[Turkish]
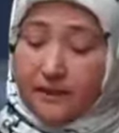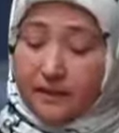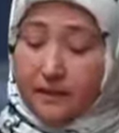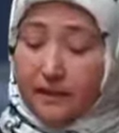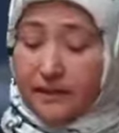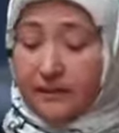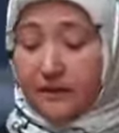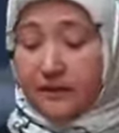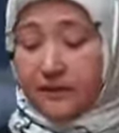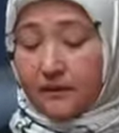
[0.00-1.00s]
bana da e,
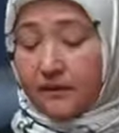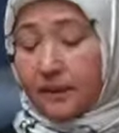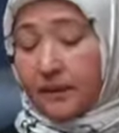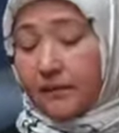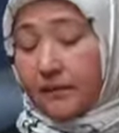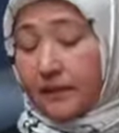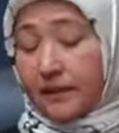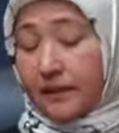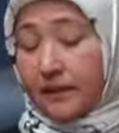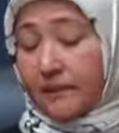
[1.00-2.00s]

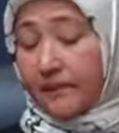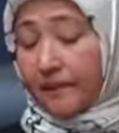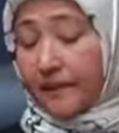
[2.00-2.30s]
bana da